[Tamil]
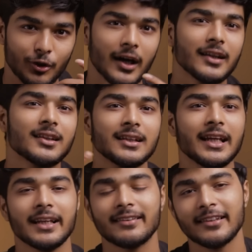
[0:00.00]
ஸோ அடுத்தது
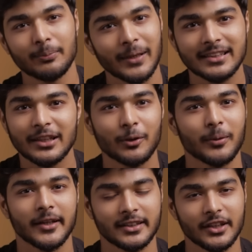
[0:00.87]
எனக்கு சிக்ஸ் பேக்ஸ்
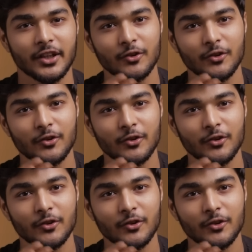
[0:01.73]
தேவைப்பட்டுச்சு